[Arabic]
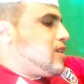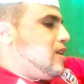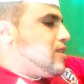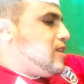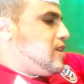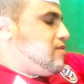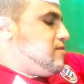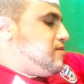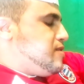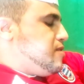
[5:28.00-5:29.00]
دخلت انا
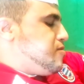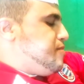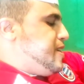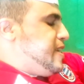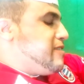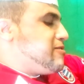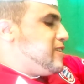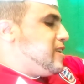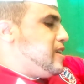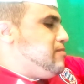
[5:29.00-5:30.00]
في 86 كنت
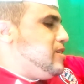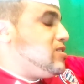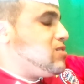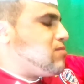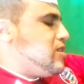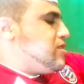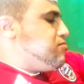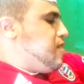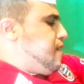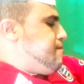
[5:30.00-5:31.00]
نتيرا من الشبكه
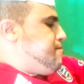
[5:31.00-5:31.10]
للشبكه